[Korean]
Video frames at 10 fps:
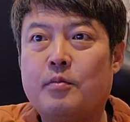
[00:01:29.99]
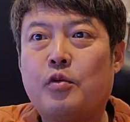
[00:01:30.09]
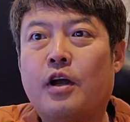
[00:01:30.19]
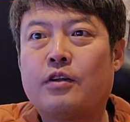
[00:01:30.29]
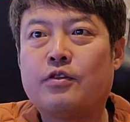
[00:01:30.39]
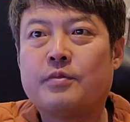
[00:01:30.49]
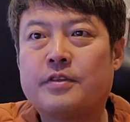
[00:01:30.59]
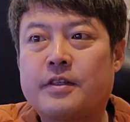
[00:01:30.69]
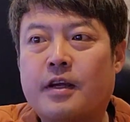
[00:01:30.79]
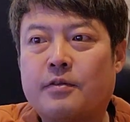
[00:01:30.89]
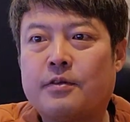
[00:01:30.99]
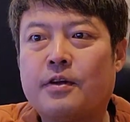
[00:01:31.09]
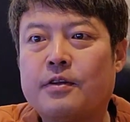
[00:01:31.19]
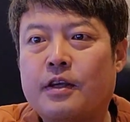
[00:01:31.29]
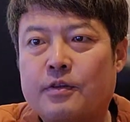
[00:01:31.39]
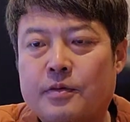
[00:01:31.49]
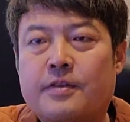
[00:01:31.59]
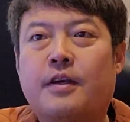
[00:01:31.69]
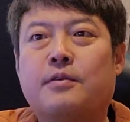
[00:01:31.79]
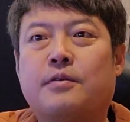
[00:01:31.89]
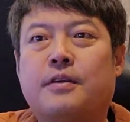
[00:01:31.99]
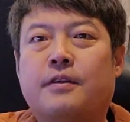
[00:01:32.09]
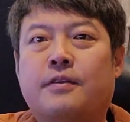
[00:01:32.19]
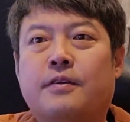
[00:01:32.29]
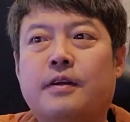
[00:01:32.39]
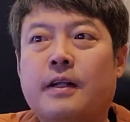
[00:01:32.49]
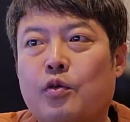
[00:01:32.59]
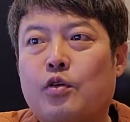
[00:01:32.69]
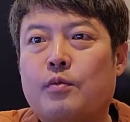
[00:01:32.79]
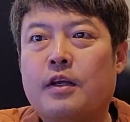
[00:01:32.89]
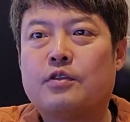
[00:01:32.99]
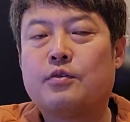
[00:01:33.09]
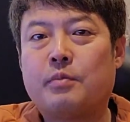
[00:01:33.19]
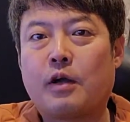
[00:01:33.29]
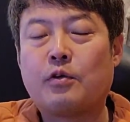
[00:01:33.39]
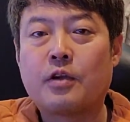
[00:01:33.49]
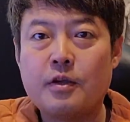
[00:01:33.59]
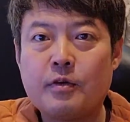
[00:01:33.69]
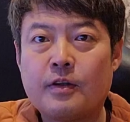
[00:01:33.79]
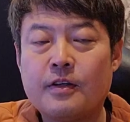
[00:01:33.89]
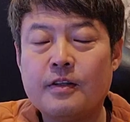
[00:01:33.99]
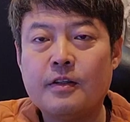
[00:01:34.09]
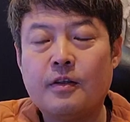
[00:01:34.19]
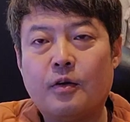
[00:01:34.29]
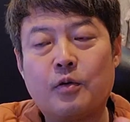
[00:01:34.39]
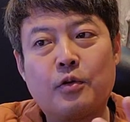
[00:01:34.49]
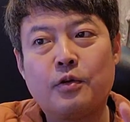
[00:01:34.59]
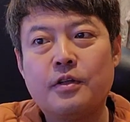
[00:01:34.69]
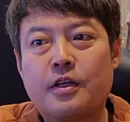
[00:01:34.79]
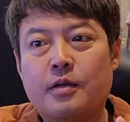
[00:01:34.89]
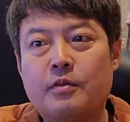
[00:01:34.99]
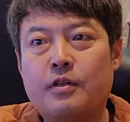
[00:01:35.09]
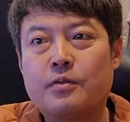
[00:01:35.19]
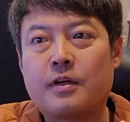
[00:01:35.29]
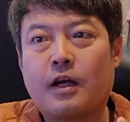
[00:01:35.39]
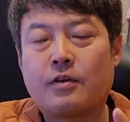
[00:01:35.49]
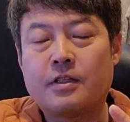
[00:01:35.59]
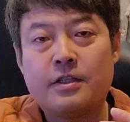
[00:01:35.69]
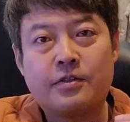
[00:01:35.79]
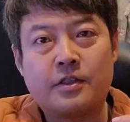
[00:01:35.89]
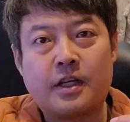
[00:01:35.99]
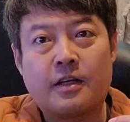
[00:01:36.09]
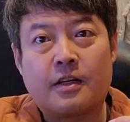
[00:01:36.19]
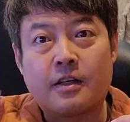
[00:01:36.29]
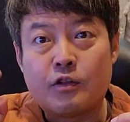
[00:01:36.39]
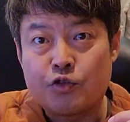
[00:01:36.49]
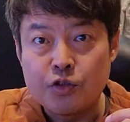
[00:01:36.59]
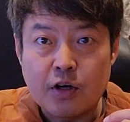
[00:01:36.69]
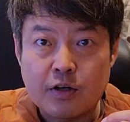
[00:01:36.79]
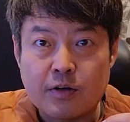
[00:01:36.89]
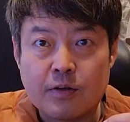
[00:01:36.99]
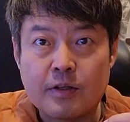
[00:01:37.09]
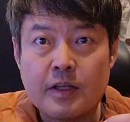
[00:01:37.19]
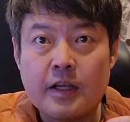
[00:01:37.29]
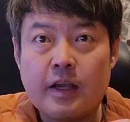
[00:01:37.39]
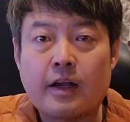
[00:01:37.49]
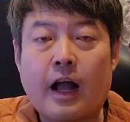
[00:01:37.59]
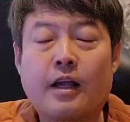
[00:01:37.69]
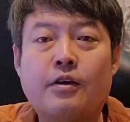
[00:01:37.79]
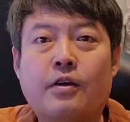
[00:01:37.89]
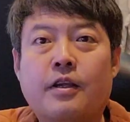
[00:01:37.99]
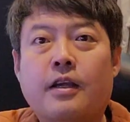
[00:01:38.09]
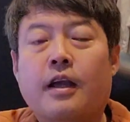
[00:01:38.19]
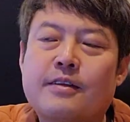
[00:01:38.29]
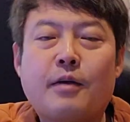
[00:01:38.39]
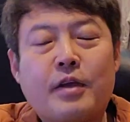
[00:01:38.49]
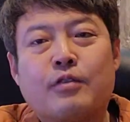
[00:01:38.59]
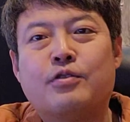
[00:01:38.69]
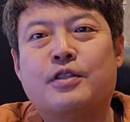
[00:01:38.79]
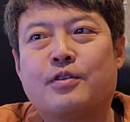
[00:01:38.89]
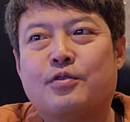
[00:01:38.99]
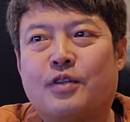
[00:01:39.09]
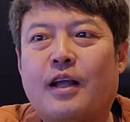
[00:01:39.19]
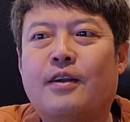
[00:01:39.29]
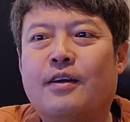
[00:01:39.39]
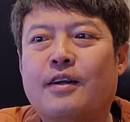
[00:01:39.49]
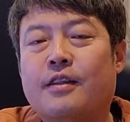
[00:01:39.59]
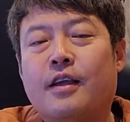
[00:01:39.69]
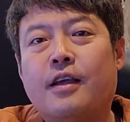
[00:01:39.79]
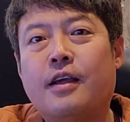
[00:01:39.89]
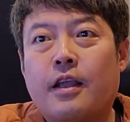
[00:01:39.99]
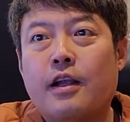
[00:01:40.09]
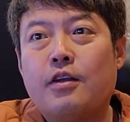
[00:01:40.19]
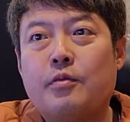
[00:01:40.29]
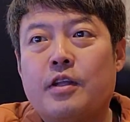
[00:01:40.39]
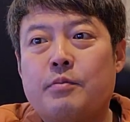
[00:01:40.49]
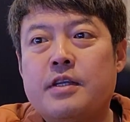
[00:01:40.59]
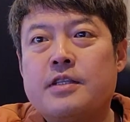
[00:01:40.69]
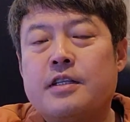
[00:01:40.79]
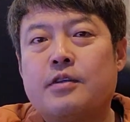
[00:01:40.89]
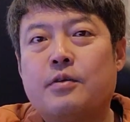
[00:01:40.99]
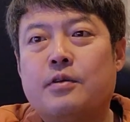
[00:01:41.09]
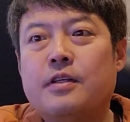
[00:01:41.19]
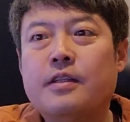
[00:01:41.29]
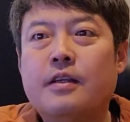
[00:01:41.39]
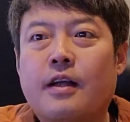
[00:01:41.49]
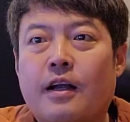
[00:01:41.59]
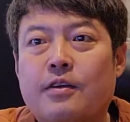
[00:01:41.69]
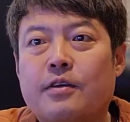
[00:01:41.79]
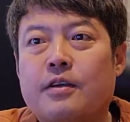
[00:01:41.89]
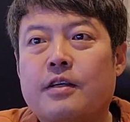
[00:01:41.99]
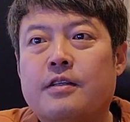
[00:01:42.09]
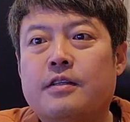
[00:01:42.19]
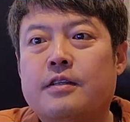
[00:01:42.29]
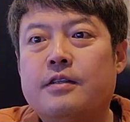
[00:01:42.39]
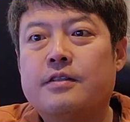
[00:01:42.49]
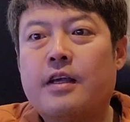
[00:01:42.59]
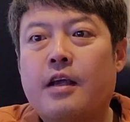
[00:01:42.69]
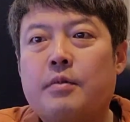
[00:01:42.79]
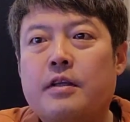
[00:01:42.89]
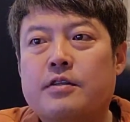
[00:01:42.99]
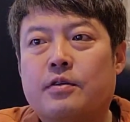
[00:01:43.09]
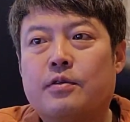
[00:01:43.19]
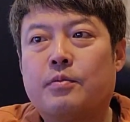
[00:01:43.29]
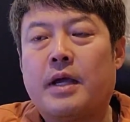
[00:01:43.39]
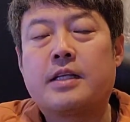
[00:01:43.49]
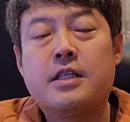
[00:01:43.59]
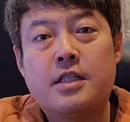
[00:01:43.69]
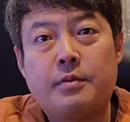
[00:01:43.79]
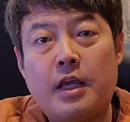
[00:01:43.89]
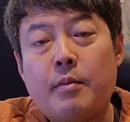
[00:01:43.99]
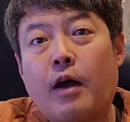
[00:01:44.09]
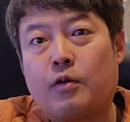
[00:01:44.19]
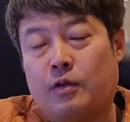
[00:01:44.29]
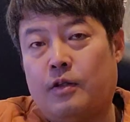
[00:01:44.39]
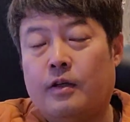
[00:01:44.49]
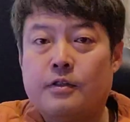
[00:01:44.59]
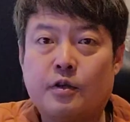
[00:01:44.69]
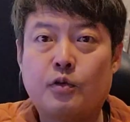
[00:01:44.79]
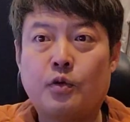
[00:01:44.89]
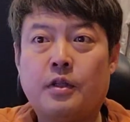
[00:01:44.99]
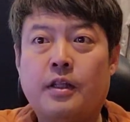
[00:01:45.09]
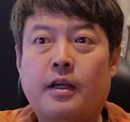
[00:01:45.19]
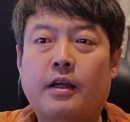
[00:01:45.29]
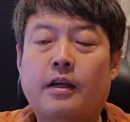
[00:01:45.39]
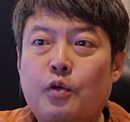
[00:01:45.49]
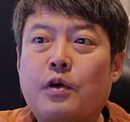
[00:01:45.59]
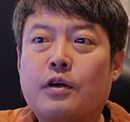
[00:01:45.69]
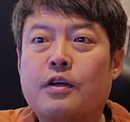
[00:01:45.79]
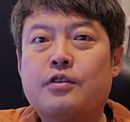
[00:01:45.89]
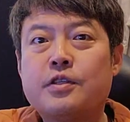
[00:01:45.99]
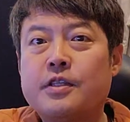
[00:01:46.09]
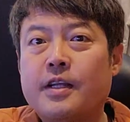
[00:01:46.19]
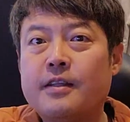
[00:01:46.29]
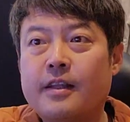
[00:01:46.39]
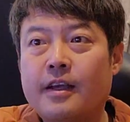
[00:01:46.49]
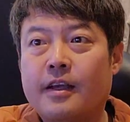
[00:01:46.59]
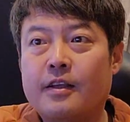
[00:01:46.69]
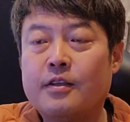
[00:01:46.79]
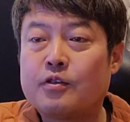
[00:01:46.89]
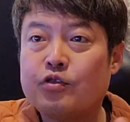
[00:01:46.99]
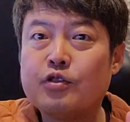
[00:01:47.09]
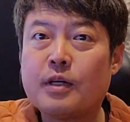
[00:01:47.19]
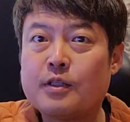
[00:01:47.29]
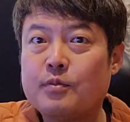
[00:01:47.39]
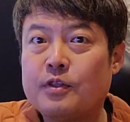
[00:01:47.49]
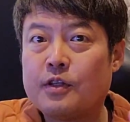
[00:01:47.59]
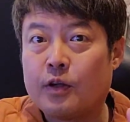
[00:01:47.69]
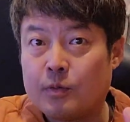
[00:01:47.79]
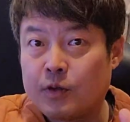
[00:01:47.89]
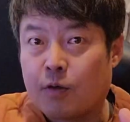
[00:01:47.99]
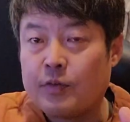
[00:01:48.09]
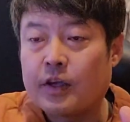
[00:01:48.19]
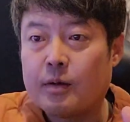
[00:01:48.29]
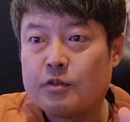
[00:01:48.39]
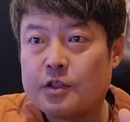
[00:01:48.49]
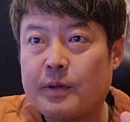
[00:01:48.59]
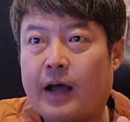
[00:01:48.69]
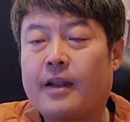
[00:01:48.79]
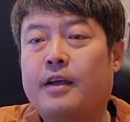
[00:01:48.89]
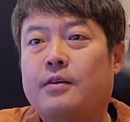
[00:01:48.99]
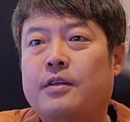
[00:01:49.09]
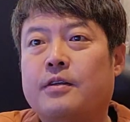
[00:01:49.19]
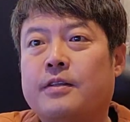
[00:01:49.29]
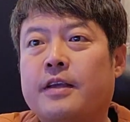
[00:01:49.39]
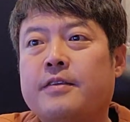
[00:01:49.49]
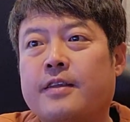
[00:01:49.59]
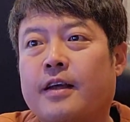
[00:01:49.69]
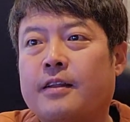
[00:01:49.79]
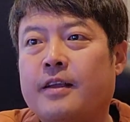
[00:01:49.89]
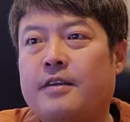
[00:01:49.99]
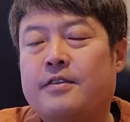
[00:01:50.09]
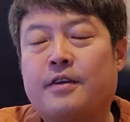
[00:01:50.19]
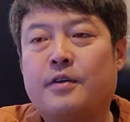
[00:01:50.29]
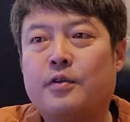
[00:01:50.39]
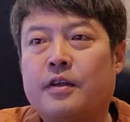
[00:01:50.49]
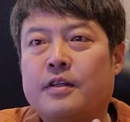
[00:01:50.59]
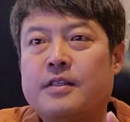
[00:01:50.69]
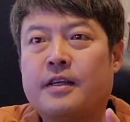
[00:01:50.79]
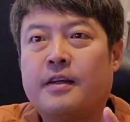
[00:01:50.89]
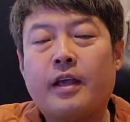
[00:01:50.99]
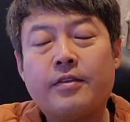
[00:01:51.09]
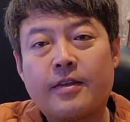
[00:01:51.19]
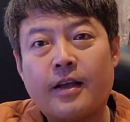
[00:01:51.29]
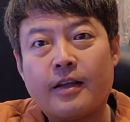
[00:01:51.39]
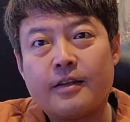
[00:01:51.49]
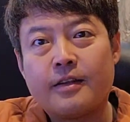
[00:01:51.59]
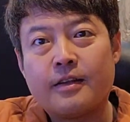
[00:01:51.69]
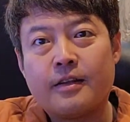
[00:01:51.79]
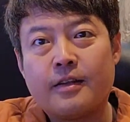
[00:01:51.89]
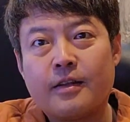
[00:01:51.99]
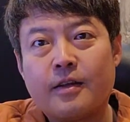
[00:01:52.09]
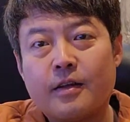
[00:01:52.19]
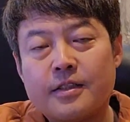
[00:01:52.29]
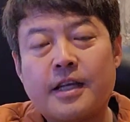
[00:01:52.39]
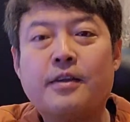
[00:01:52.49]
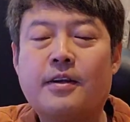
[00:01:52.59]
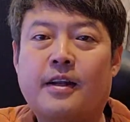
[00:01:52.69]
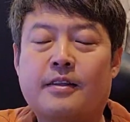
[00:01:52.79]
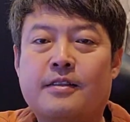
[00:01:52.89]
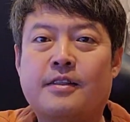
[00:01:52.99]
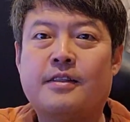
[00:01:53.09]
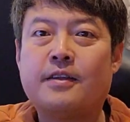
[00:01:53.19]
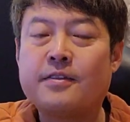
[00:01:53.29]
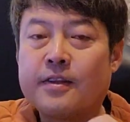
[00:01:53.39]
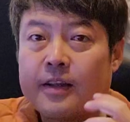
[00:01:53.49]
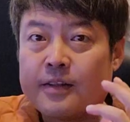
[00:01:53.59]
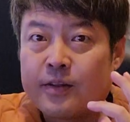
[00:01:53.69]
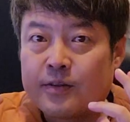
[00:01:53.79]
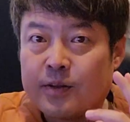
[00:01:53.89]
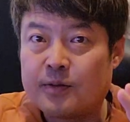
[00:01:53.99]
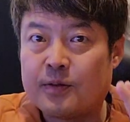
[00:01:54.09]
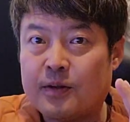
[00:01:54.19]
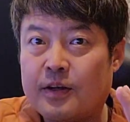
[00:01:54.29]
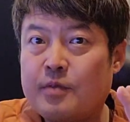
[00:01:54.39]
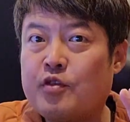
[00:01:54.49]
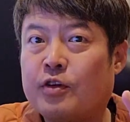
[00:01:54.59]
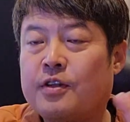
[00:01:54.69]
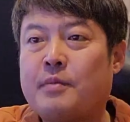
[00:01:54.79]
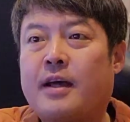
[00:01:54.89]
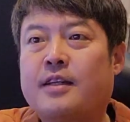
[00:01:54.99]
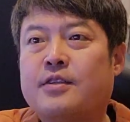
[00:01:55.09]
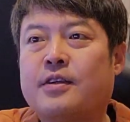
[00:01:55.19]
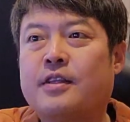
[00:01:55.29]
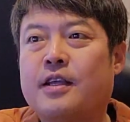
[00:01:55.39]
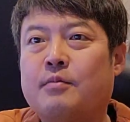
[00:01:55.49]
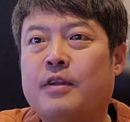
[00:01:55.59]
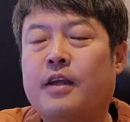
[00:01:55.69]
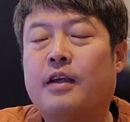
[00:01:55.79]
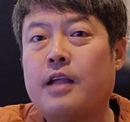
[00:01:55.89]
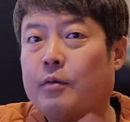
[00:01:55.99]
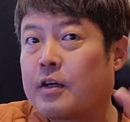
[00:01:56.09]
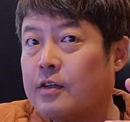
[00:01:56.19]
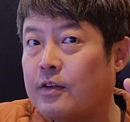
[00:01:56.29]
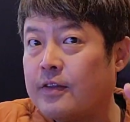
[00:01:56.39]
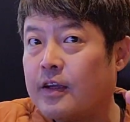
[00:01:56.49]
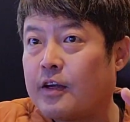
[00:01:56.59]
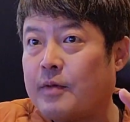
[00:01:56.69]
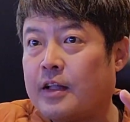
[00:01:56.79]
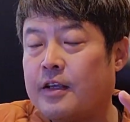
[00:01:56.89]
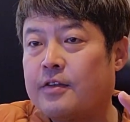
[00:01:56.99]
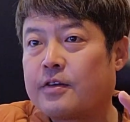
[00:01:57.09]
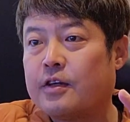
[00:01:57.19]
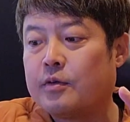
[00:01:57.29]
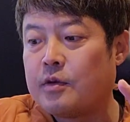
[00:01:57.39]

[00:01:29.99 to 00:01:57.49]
모양도 비슷하고 형태도 비슷하고, 그래서 로고만 좀 바꿔 끼면은 이런 느낌을 좀 가질 수 있지 않을까. 근데 중요한 건 이게 가격이 499달러, 근데 테일러메드 P70은 가격이 그 3배 정도, 172만 원 정도인데 이 가격에 출시를 했는데, 이제 궁금하신 분들은 여러분들 검색해 보시면 알아요. 이거 테스트하는 게 있어요. 요새는 이제 테스트하는 채널이라든지 테스트하는 어떤 리뷰어들이 많아졌기 때문에, 근데 아마 그런 생각을 많이 했을 거예요.